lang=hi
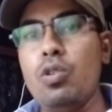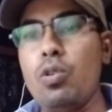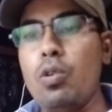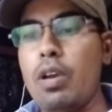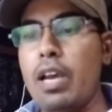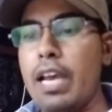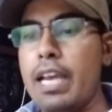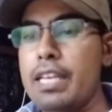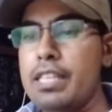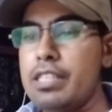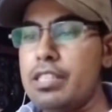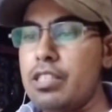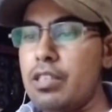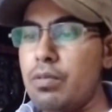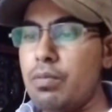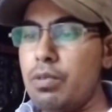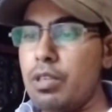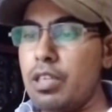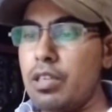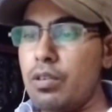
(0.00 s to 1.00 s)
तो गाइज
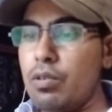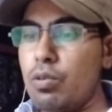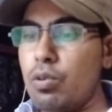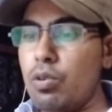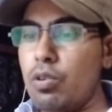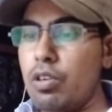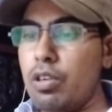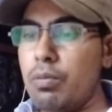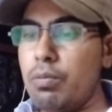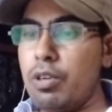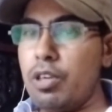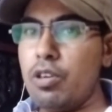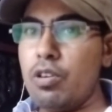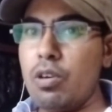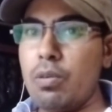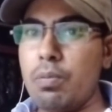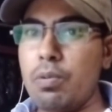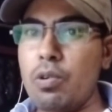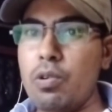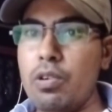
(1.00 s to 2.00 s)
जब उन्होंने
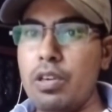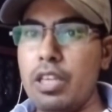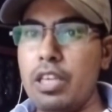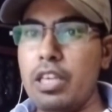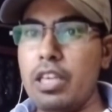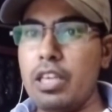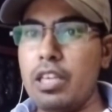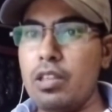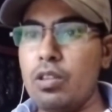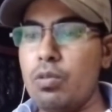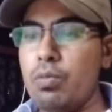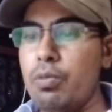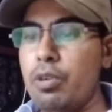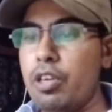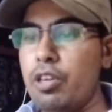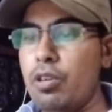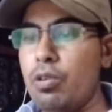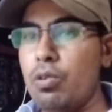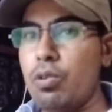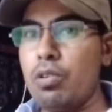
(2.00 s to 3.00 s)
वीडियो अपलोड की है तो
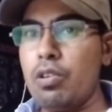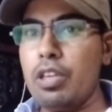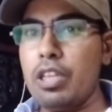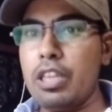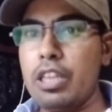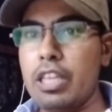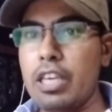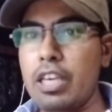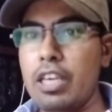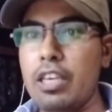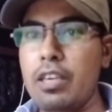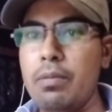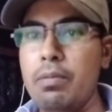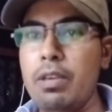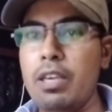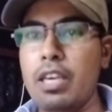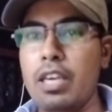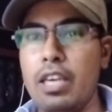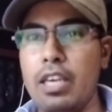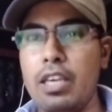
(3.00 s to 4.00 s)
वीडियो उन्होंने देखी
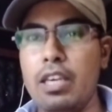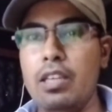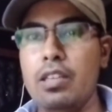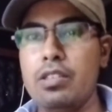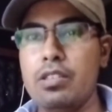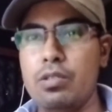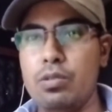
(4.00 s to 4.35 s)
भी है